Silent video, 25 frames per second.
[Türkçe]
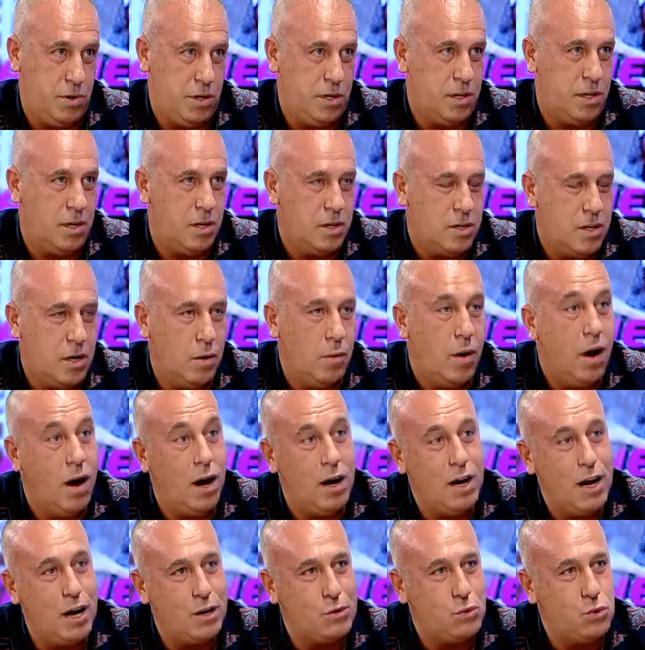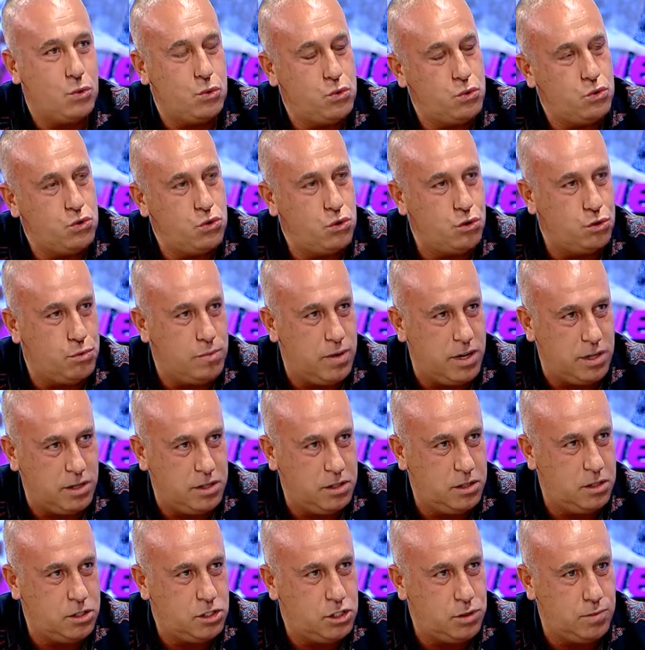ki. Tabii hala görüşüyorum
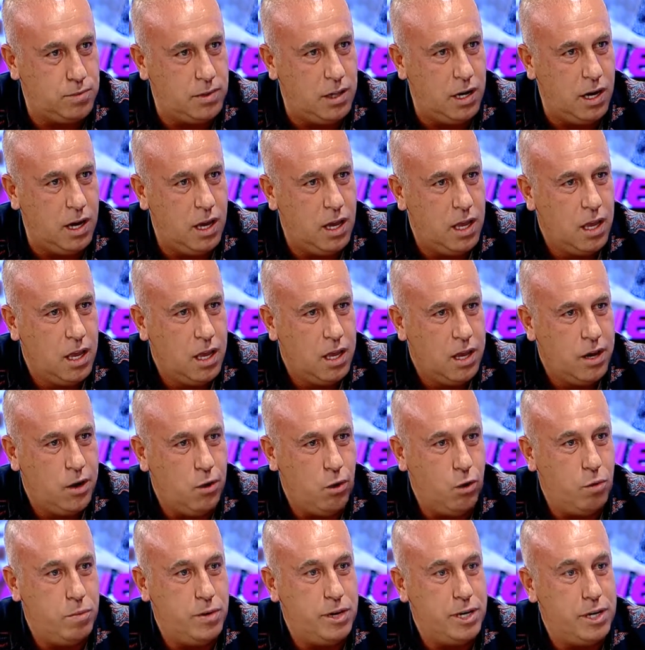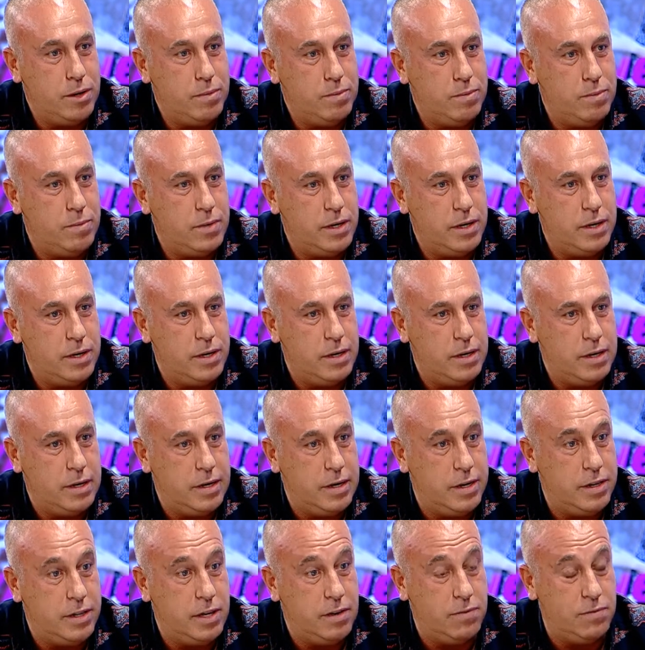arkadaşımla. O benim e,
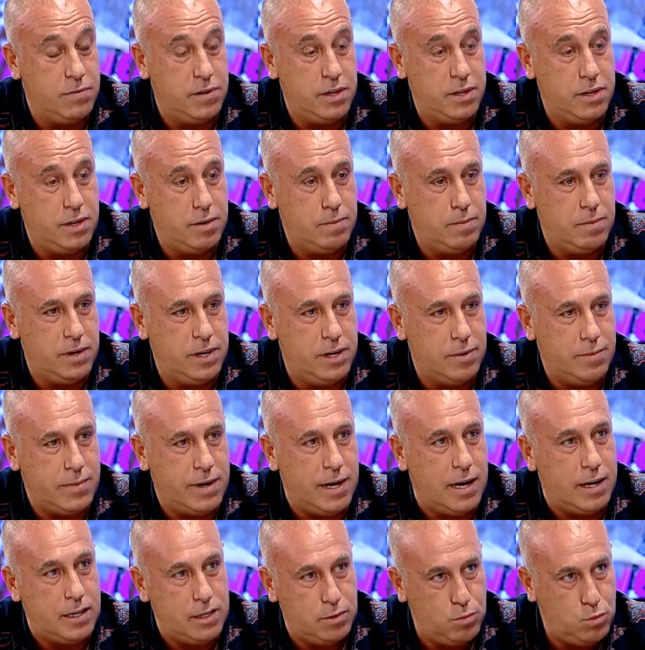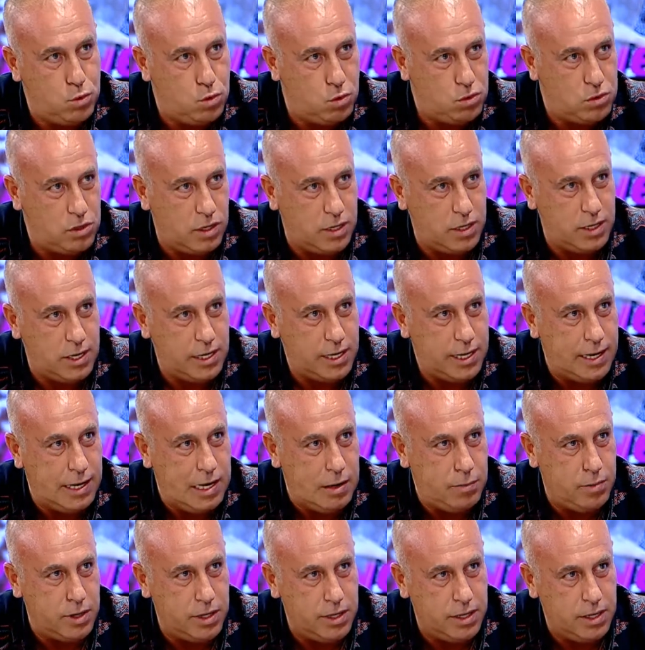hedeflediğim, benim geldiğim noktalara
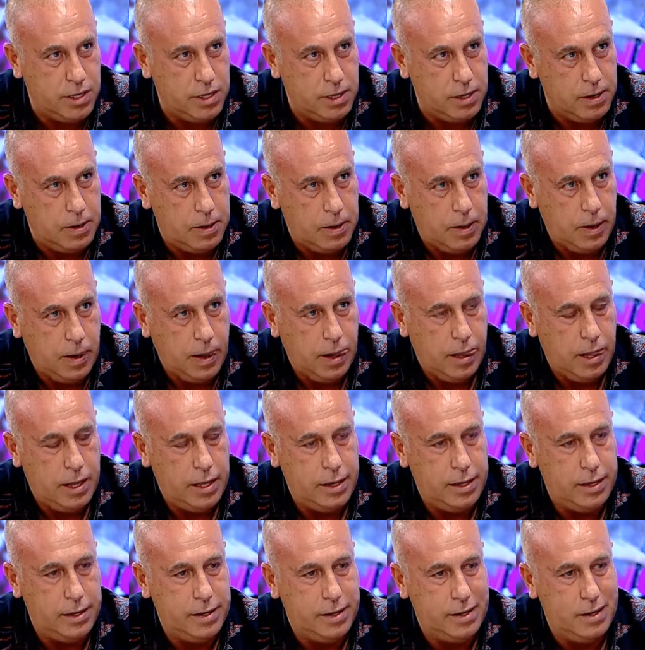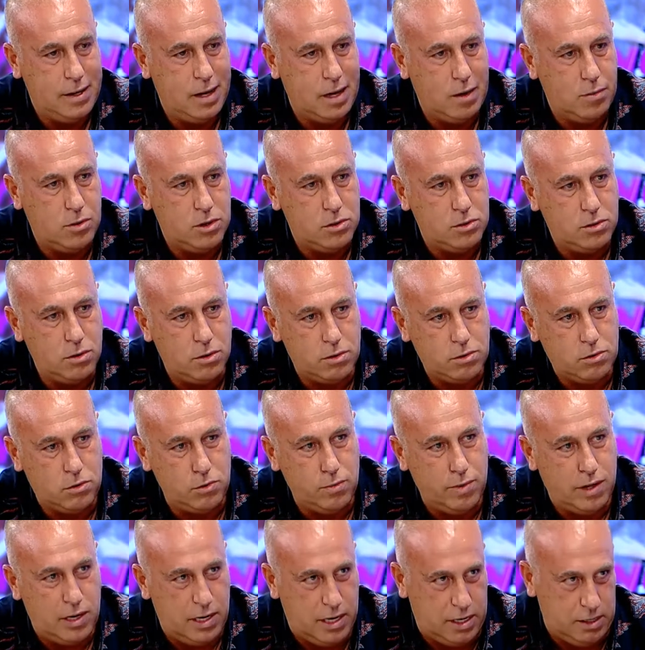gelemedi. Hı hı. E, amatör
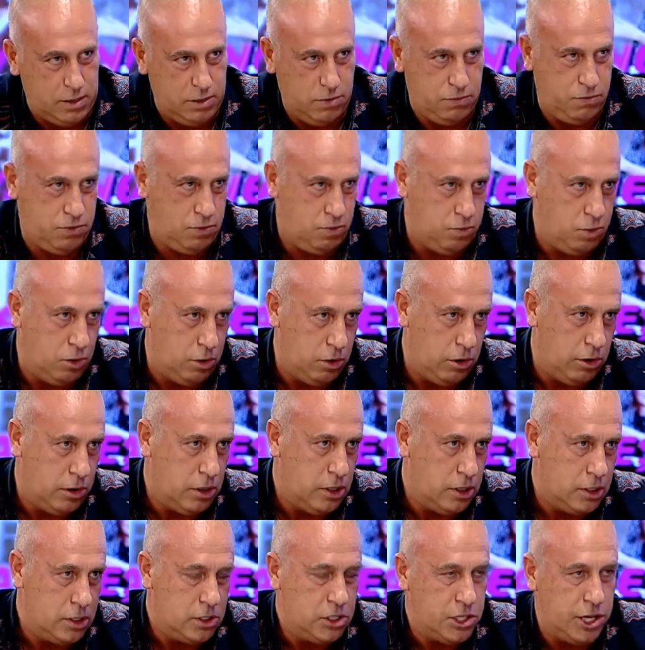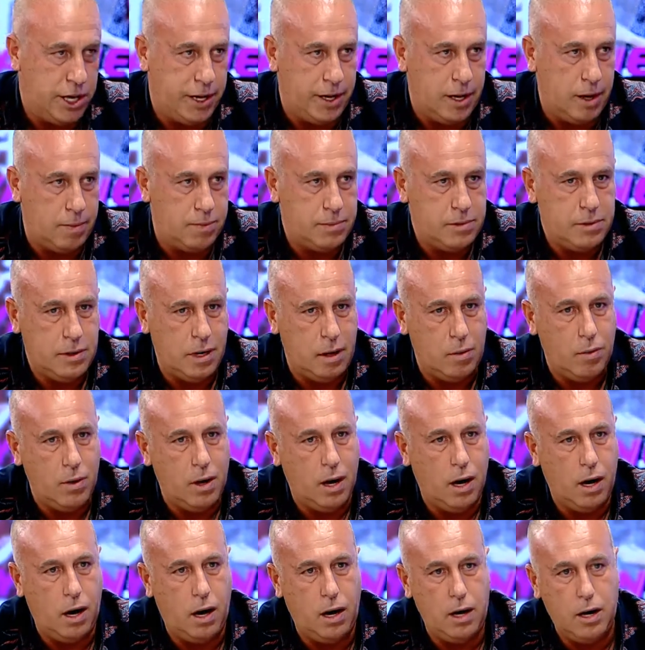kümelerde futbol oynadı, şey yaptı ama
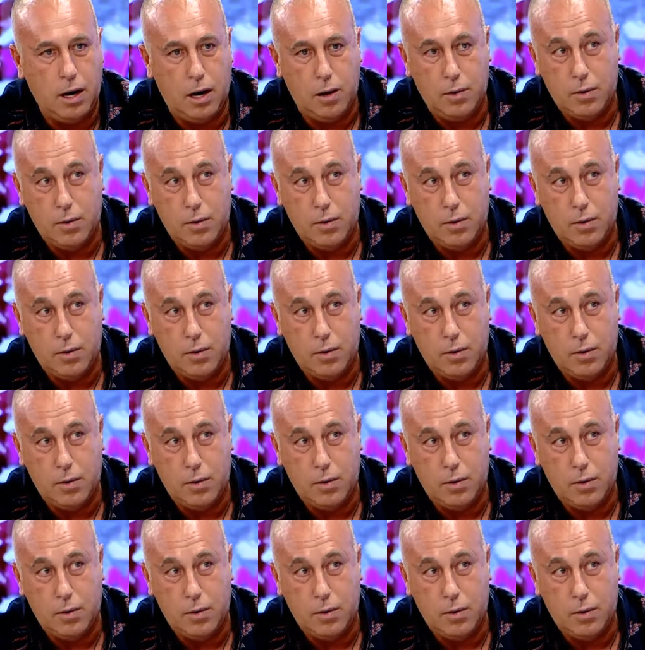hala